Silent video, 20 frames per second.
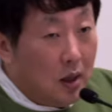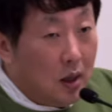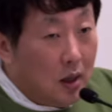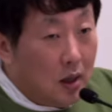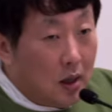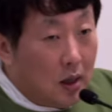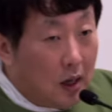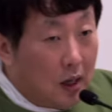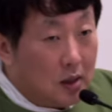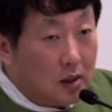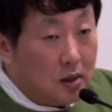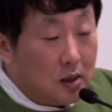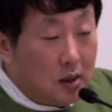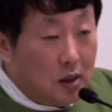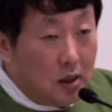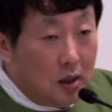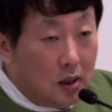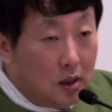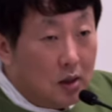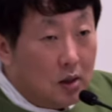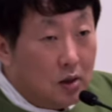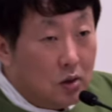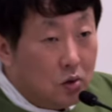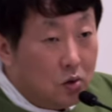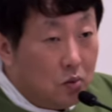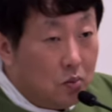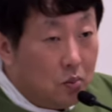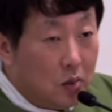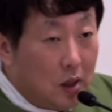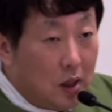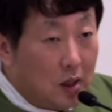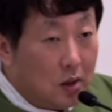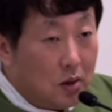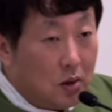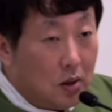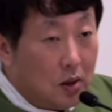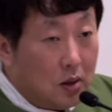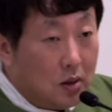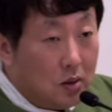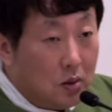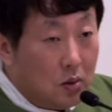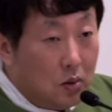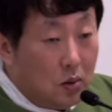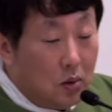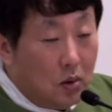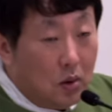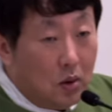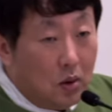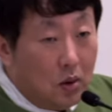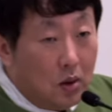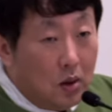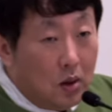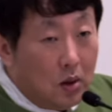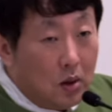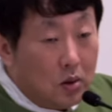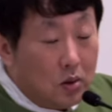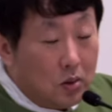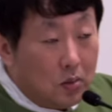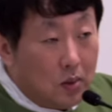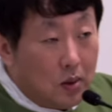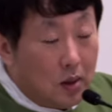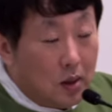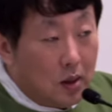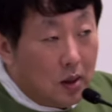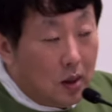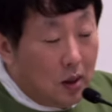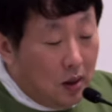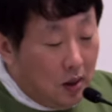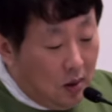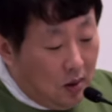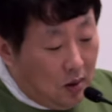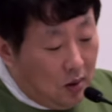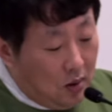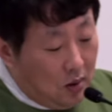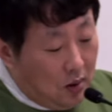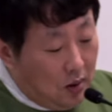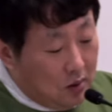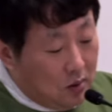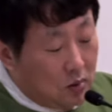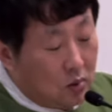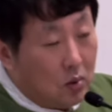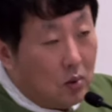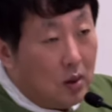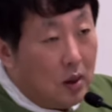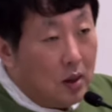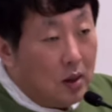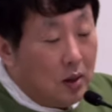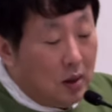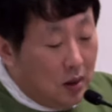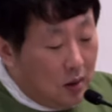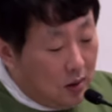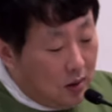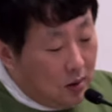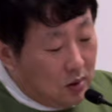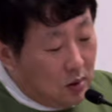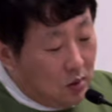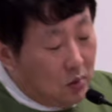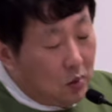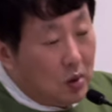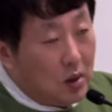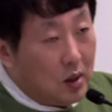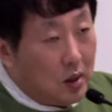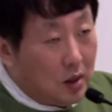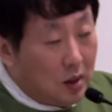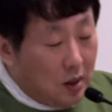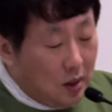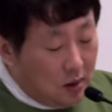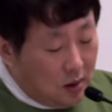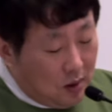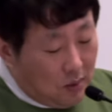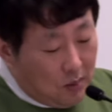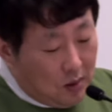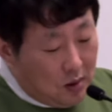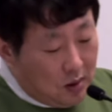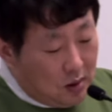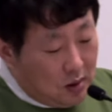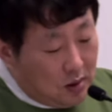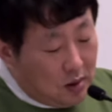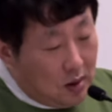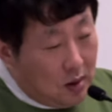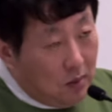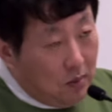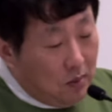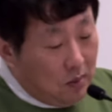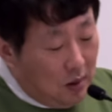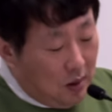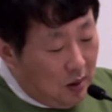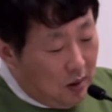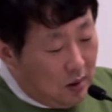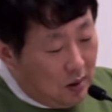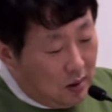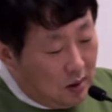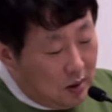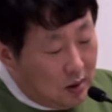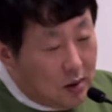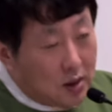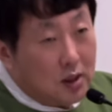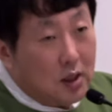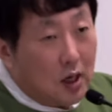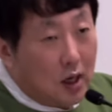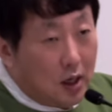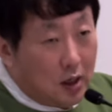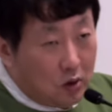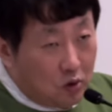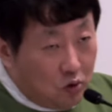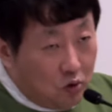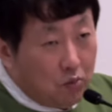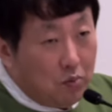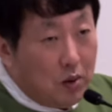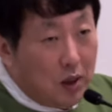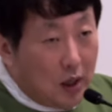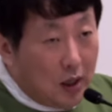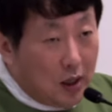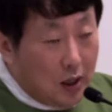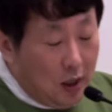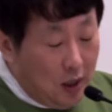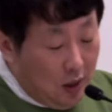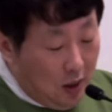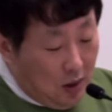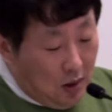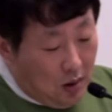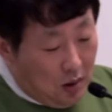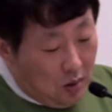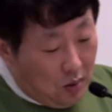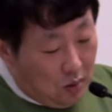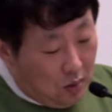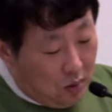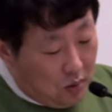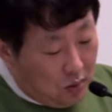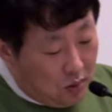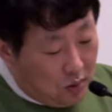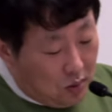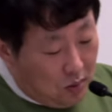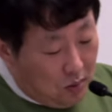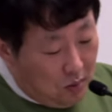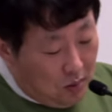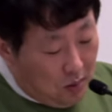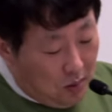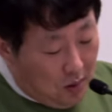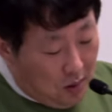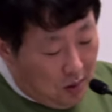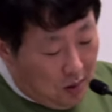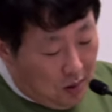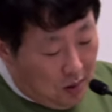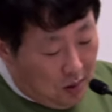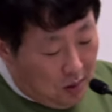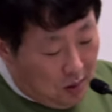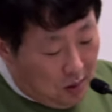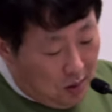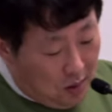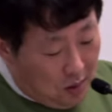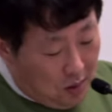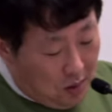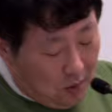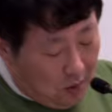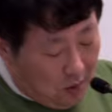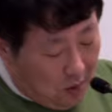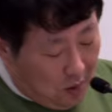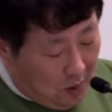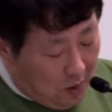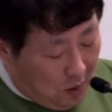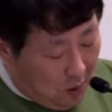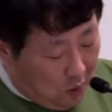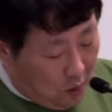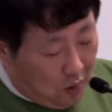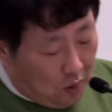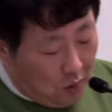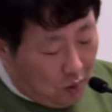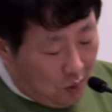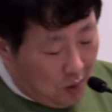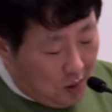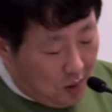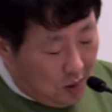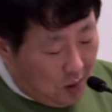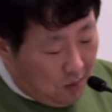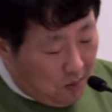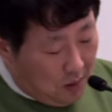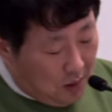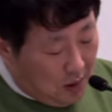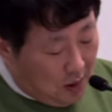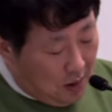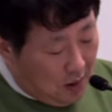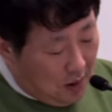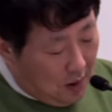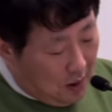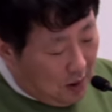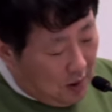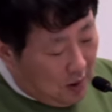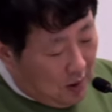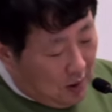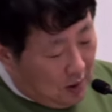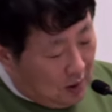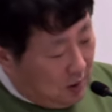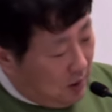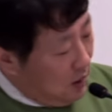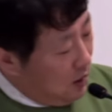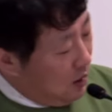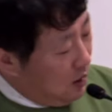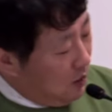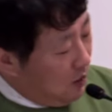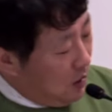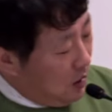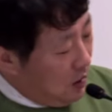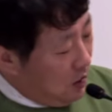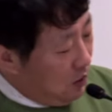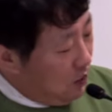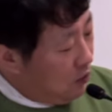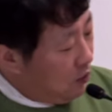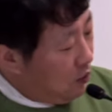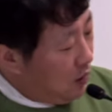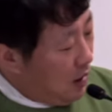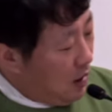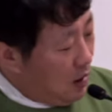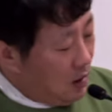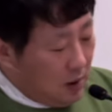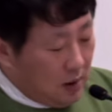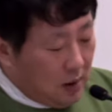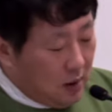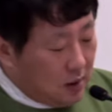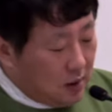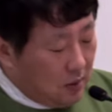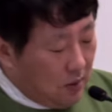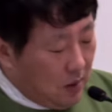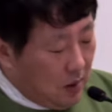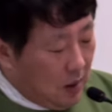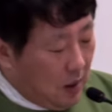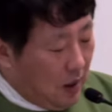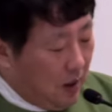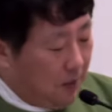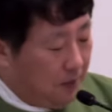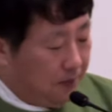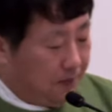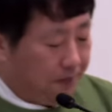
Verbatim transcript: 같이 읽을 준비 하셔가지고 좀 이렇게 어, 한주 동안 그 성모님께 대한 참된 신심 시작할 준비하기 요거를 좀 어, 여러분들에게 권고해 드립니다. 자 그러면 훈화 끝났습니다.